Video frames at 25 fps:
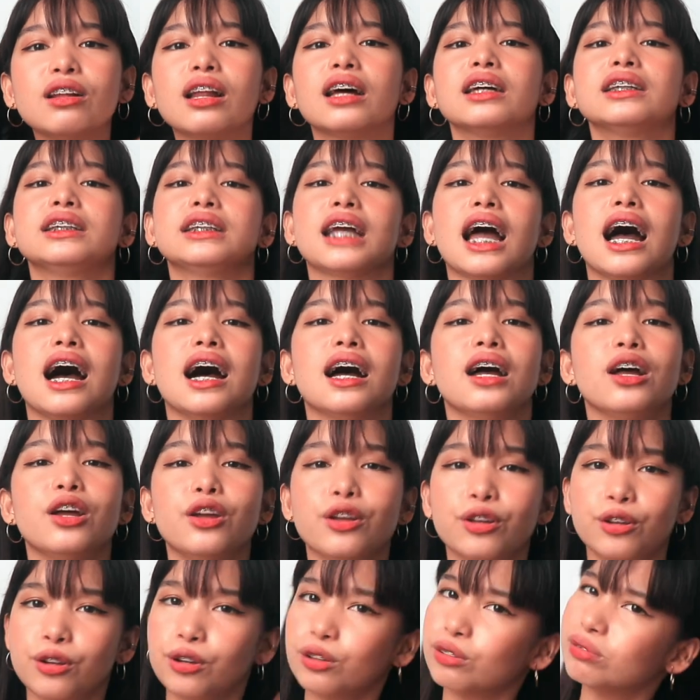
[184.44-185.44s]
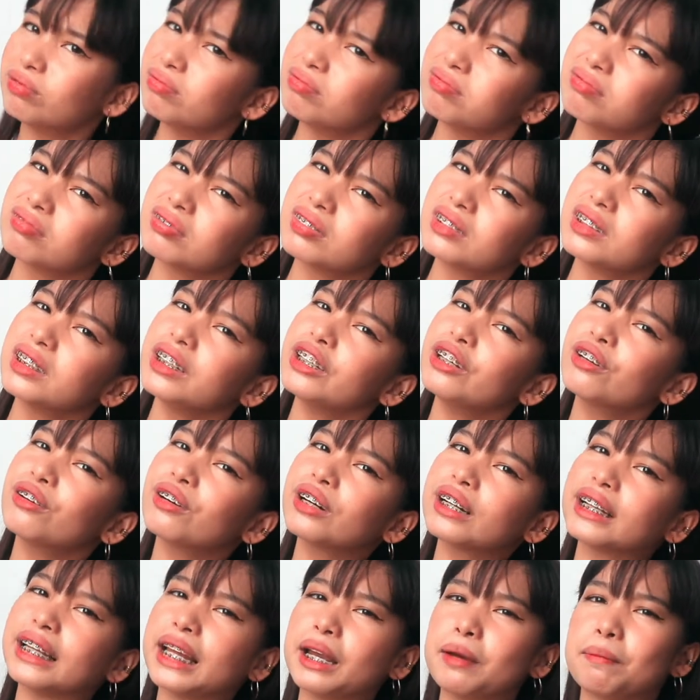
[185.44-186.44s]
na siya, yung,
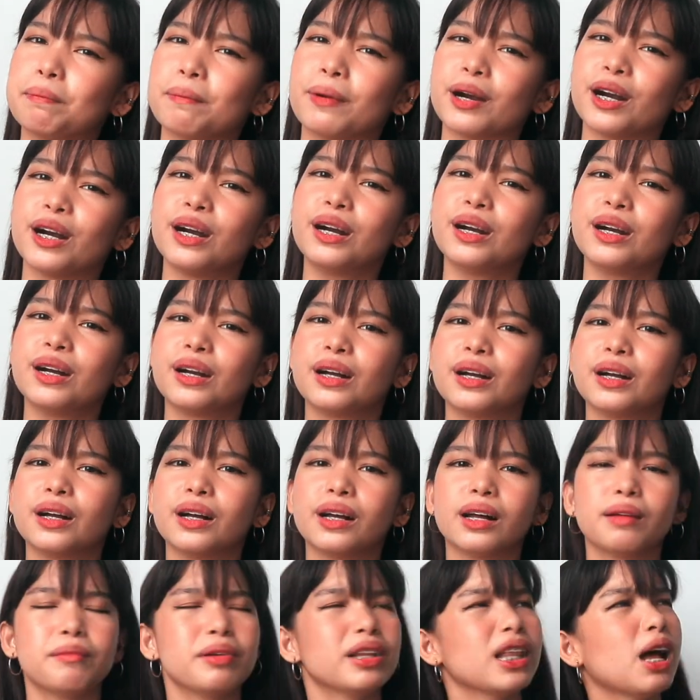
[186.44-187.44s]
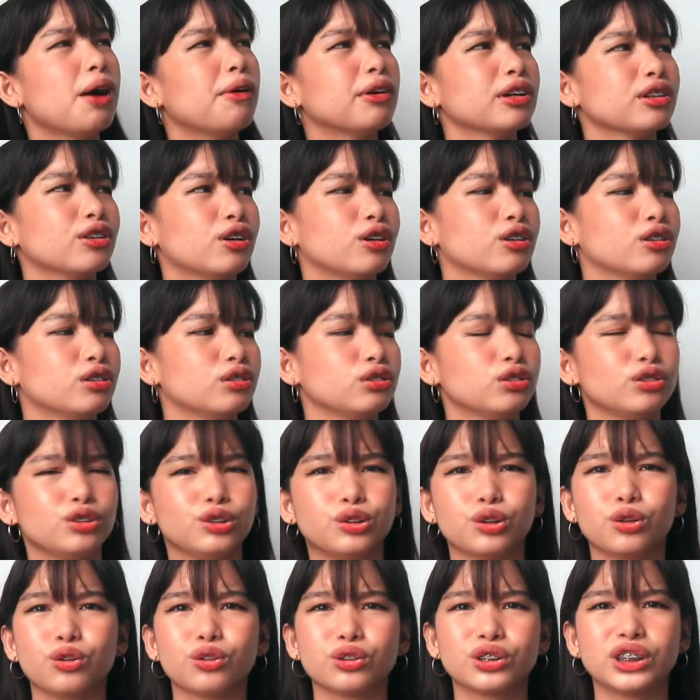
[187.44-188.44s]
yung clipper. Ano tawag doon?
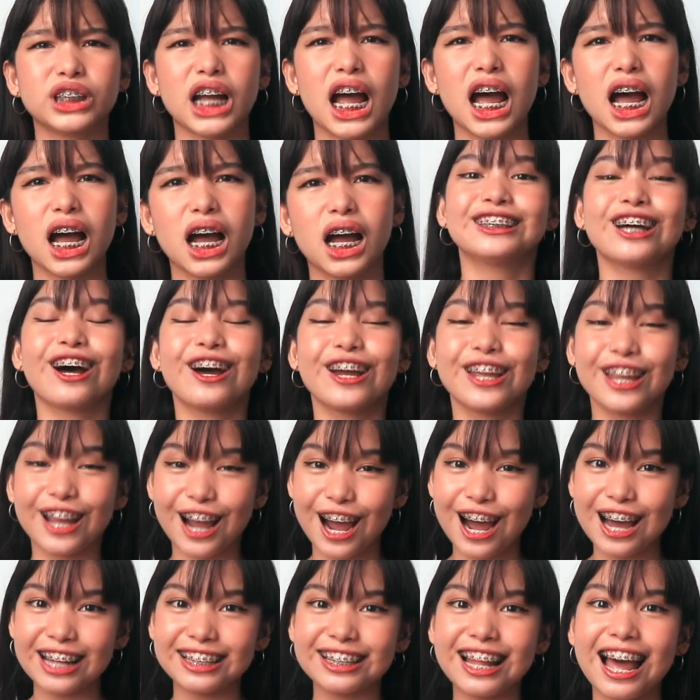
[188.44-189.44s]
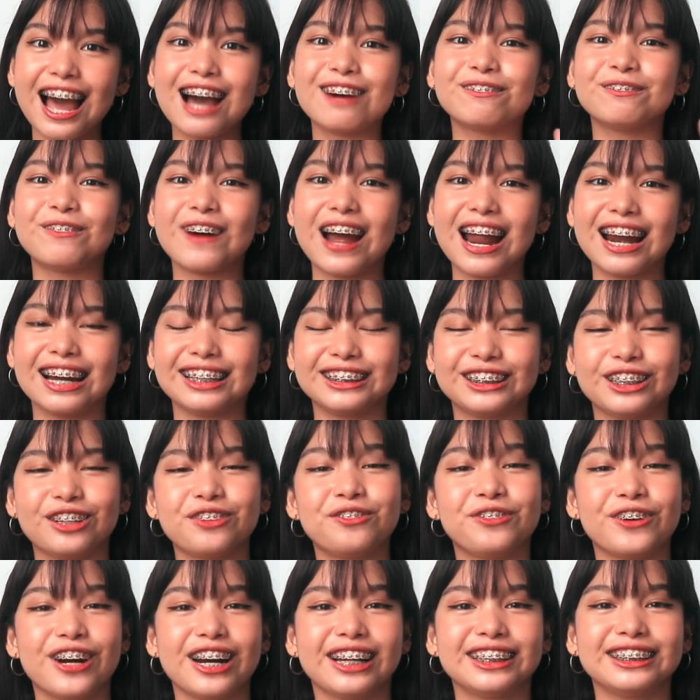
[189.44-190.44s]
Chuk-chak. So, yun ang para
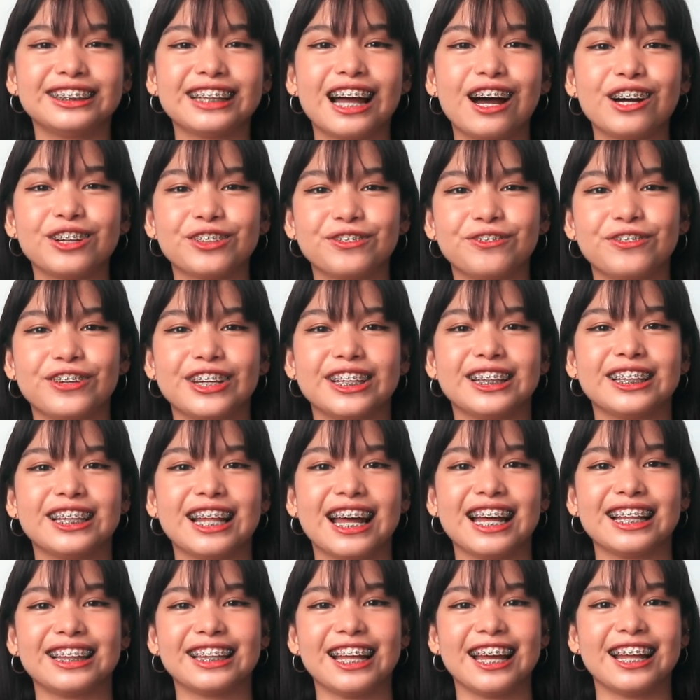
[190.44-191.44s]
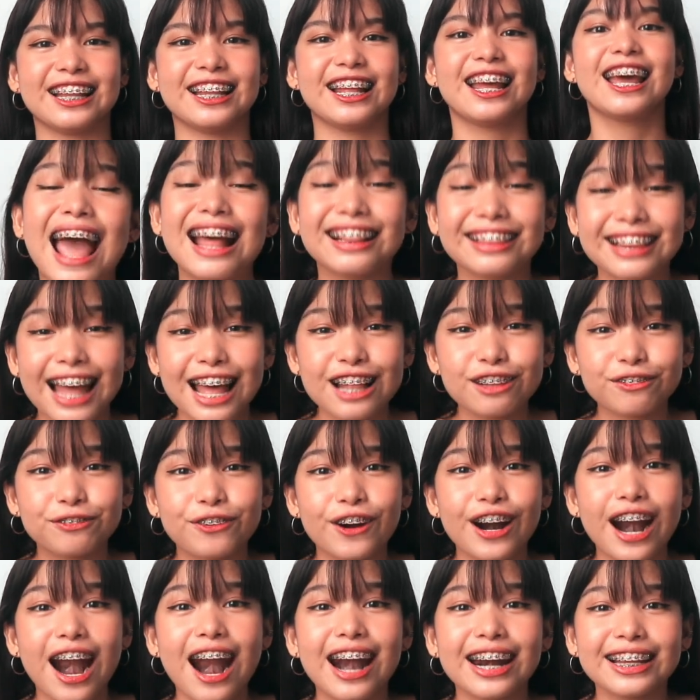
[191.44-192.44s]
sa first outfit natin. And then,
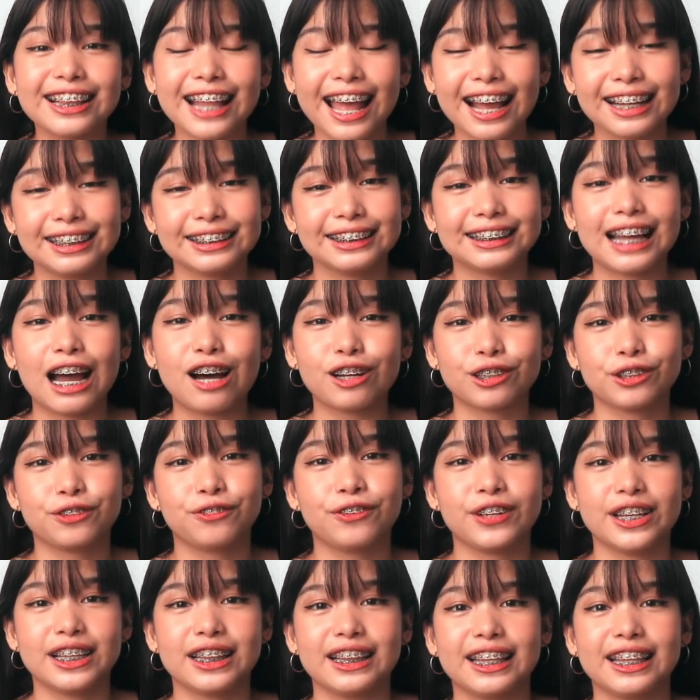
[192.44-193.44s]
for our next outfit